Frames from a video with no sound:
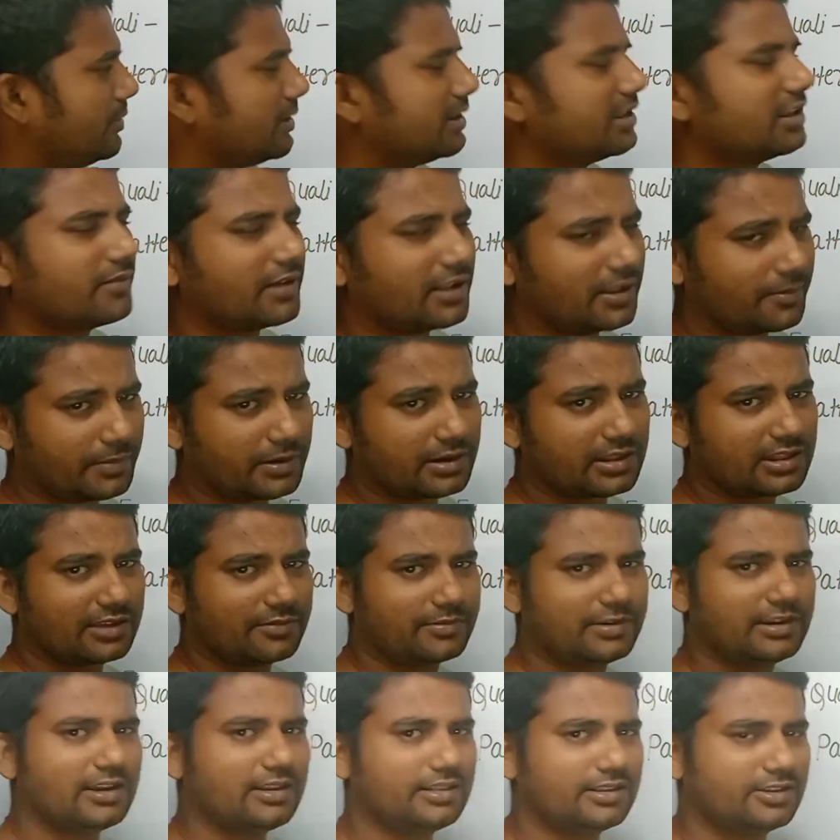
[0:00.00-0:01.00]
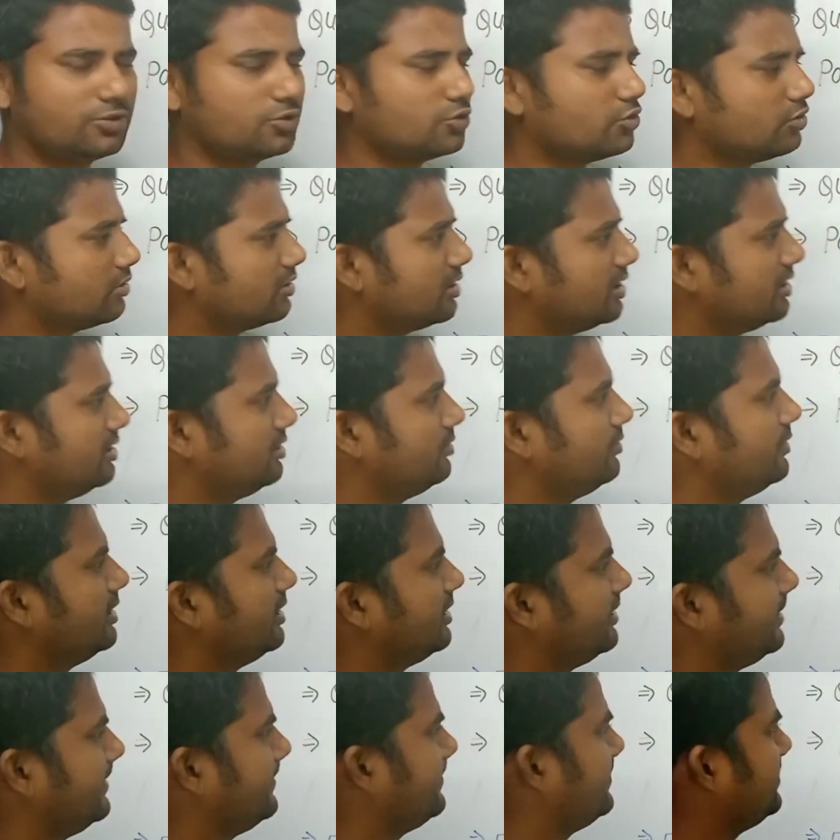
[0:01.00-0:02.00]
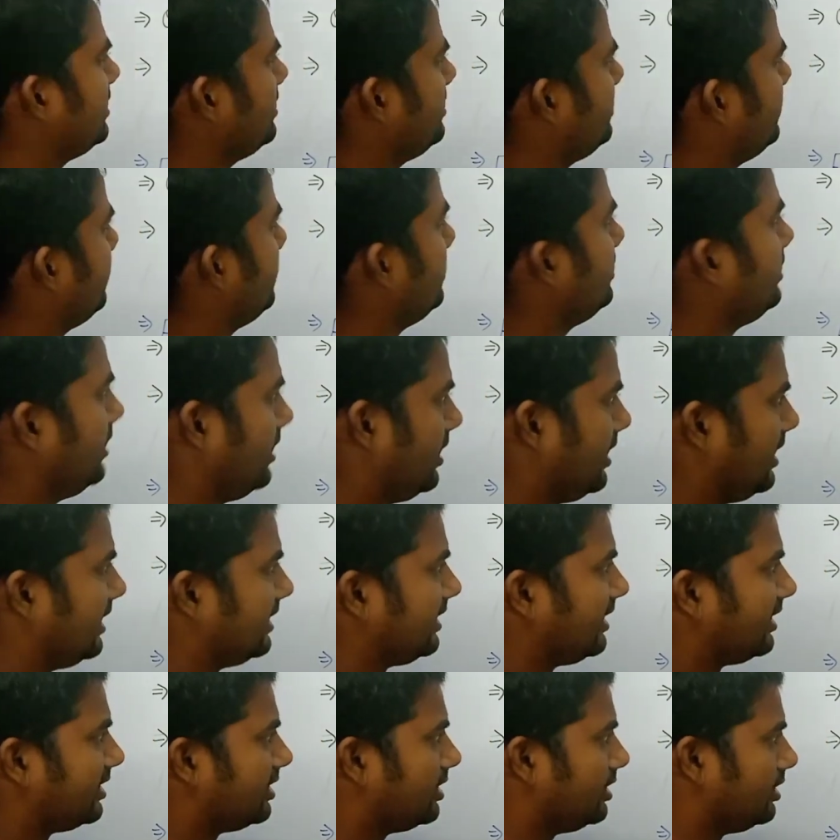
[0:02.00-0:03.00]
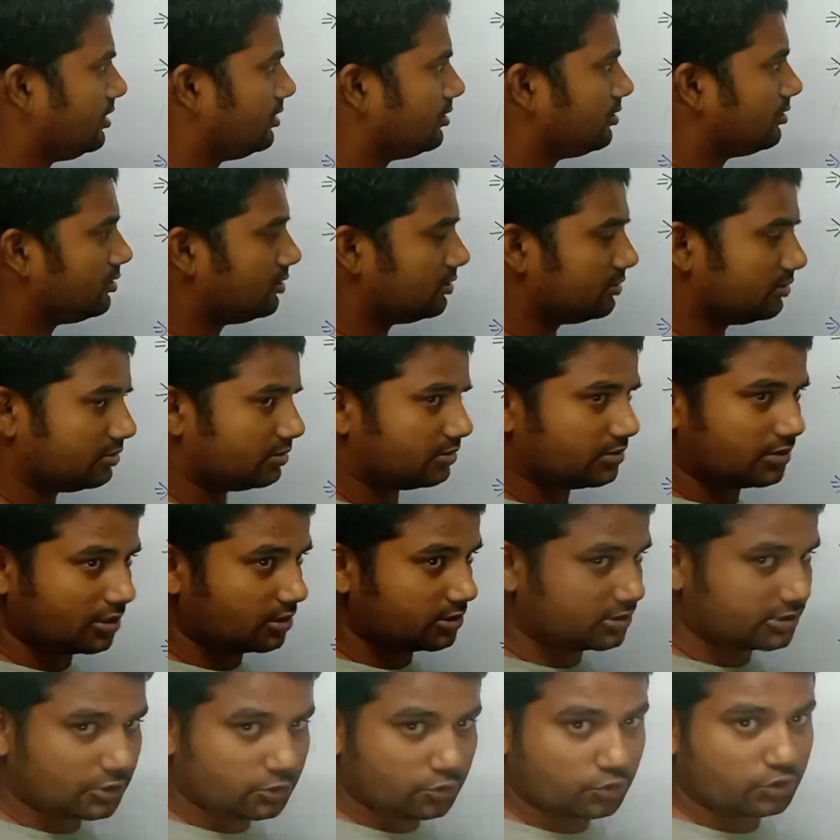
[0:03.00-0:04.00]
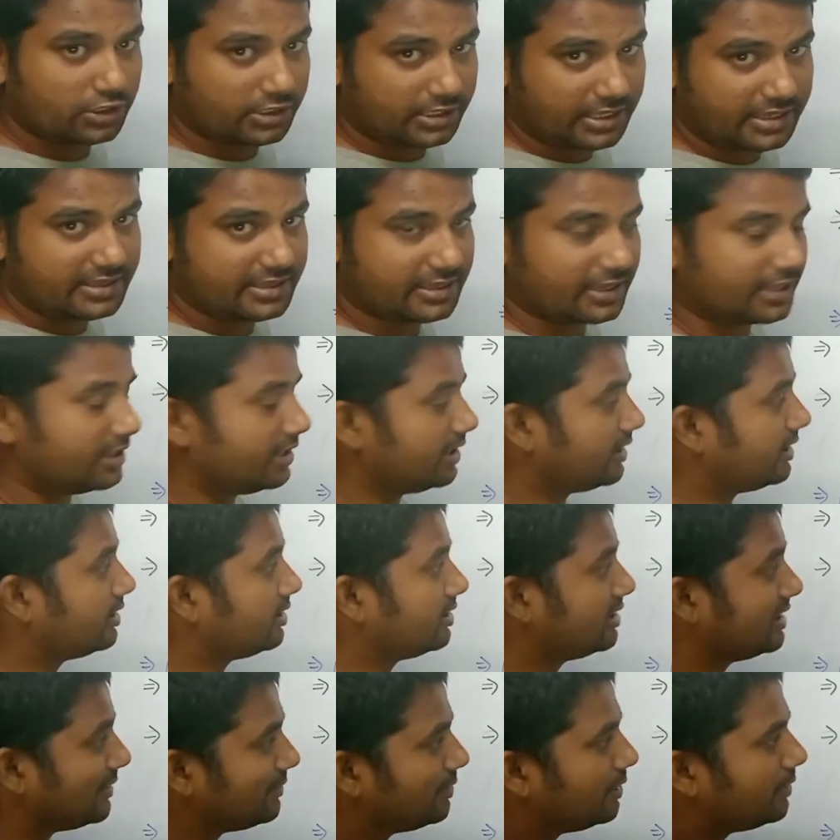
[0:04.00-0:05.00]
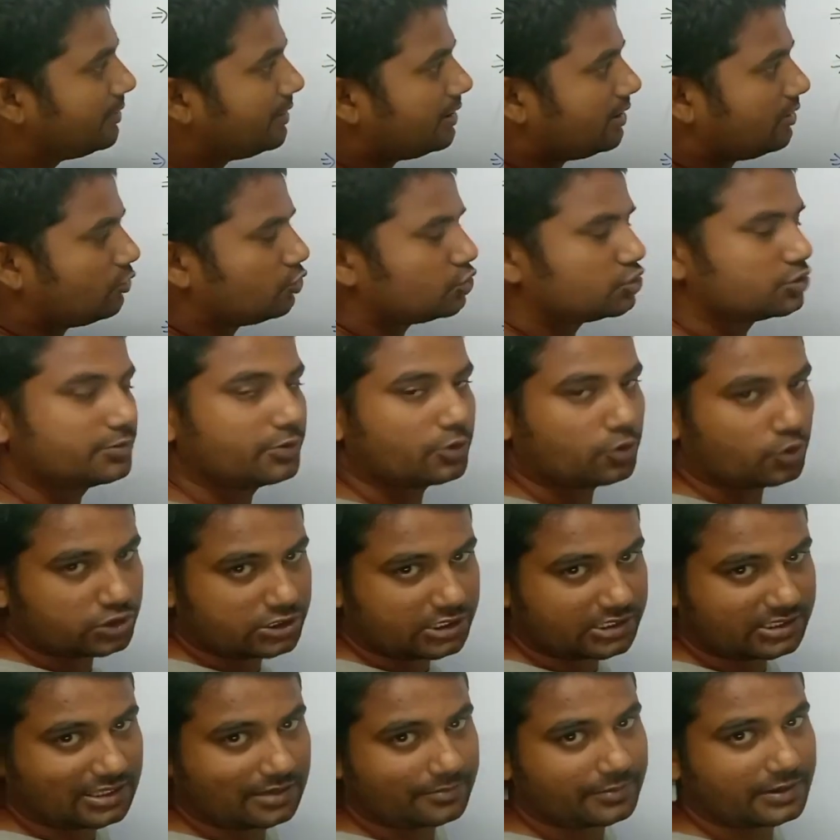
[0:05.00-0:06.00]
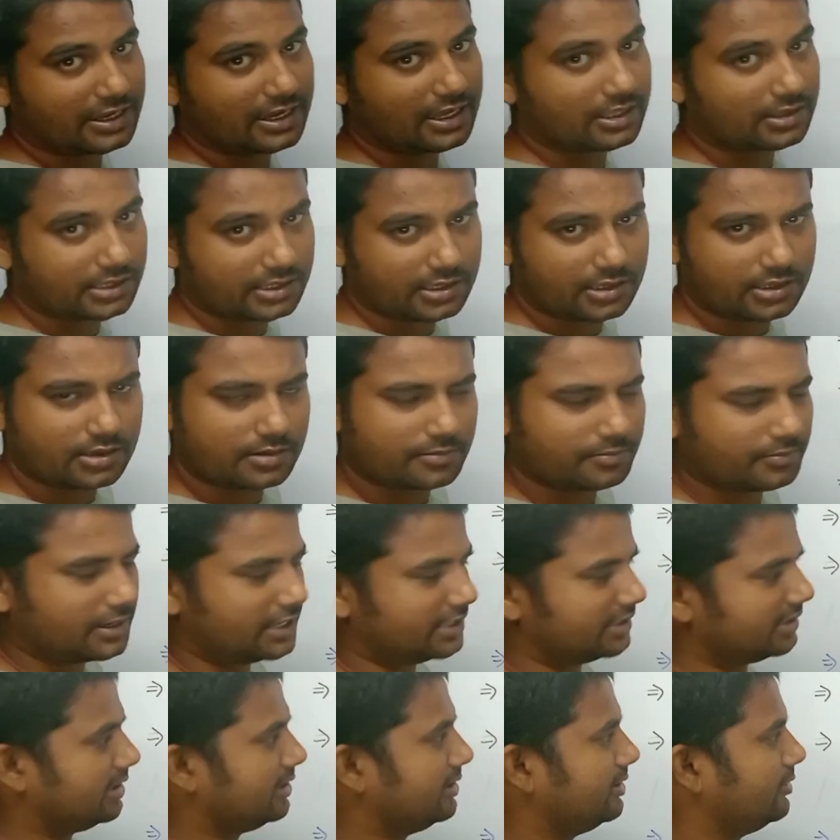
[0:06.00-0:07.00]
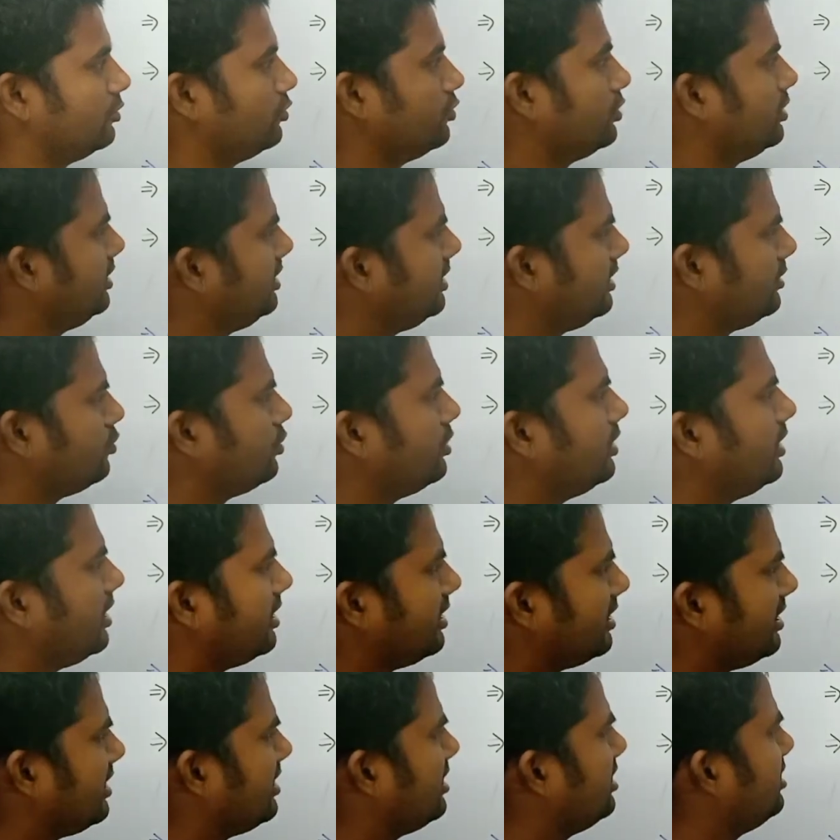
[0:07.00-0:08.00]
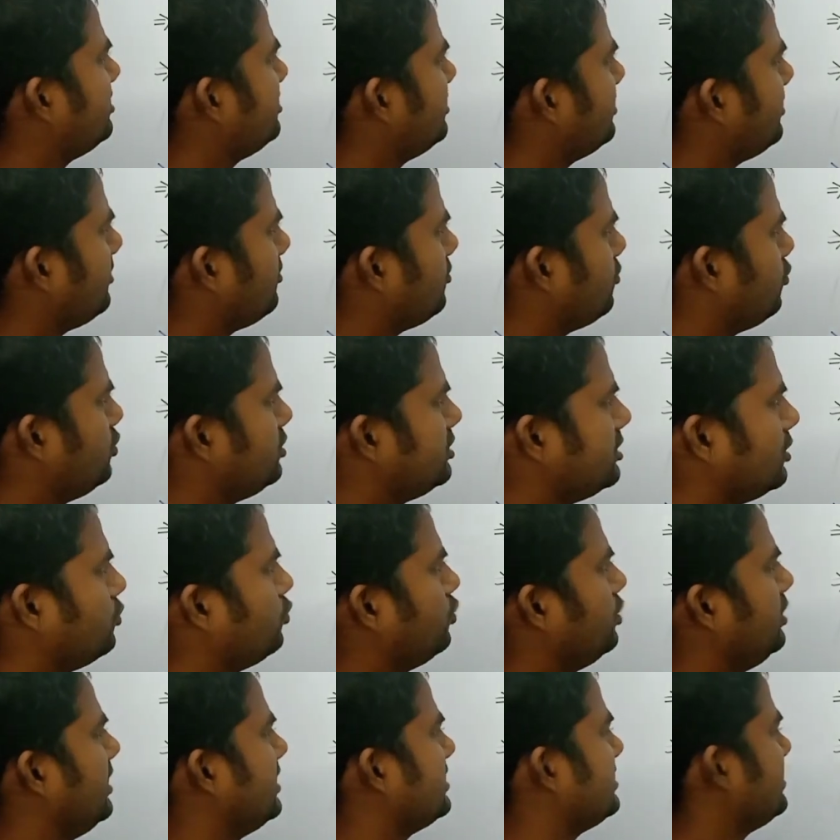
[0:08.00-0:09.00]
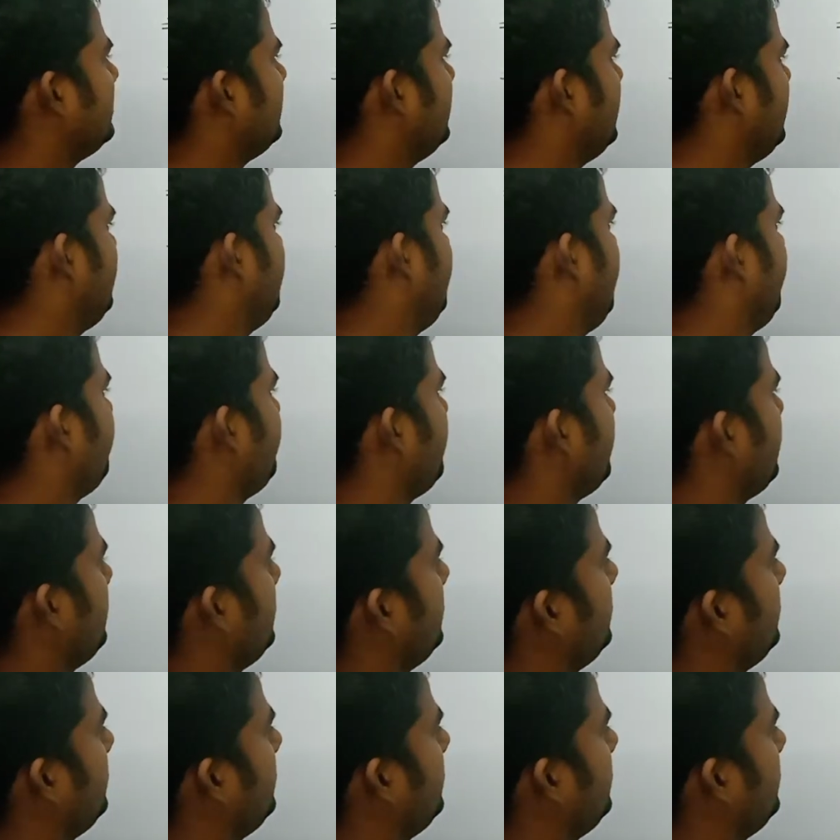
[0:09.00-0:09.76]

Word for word: पढ़ने वाले पढ़ते भी हैं नहीं तो ख़रीद भी लेते हैं चलिए हालाँकि ज़रूरी नहीं है लेकिन कभी भी कुछ भी हो सकता है बिहार की बात करें तो ठीक है तो एक रख लीजिएगा कोई ज़रूरी ऐसे नहीं है